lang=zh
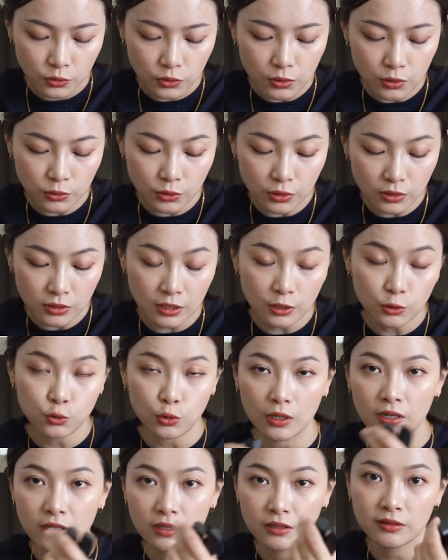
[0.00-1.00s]
所以有时候你的
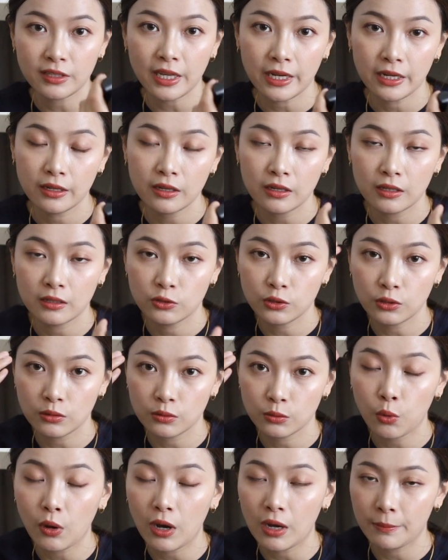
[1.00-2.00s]
妆很淡，你可能只
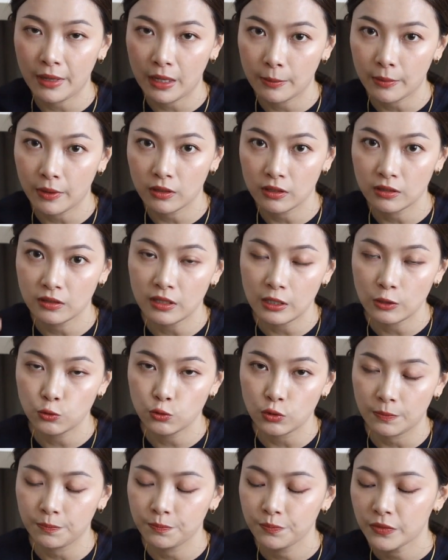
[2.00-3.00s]
有画眉毛跟底
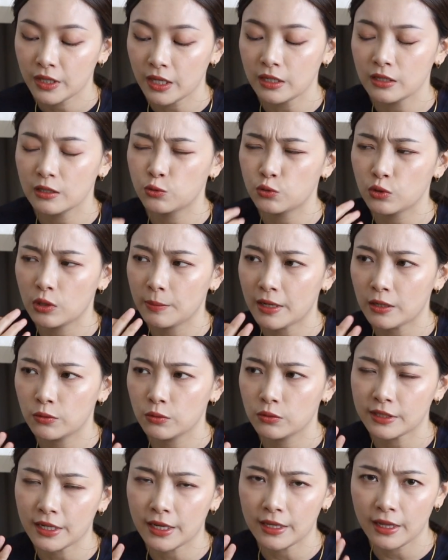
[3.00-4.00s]
妆，那你的嘴巴如
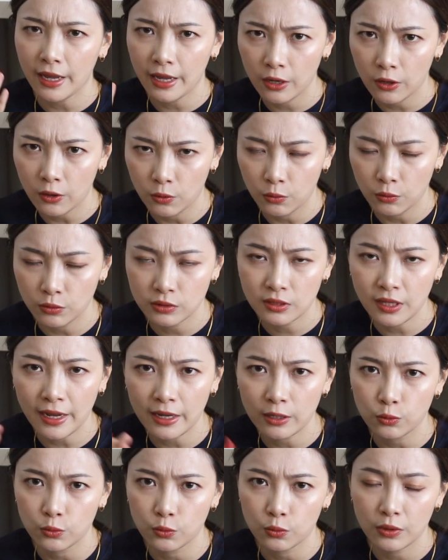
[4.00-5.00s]
果擦太红或者
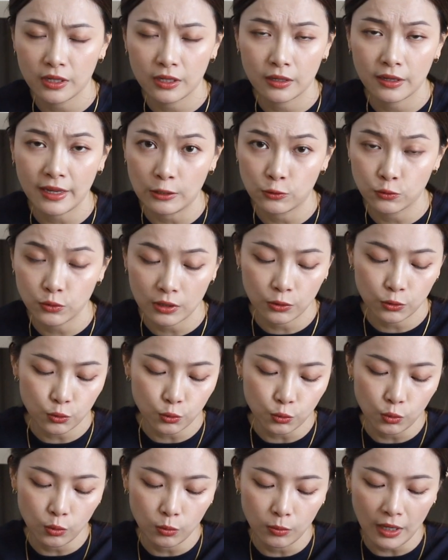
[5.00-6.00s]
太涂会感觉很
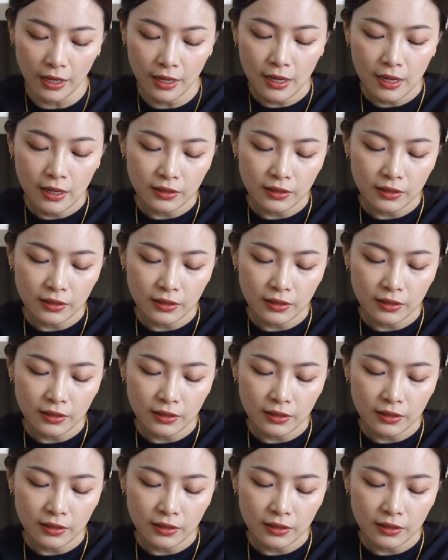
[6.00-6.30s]
突兀嘛。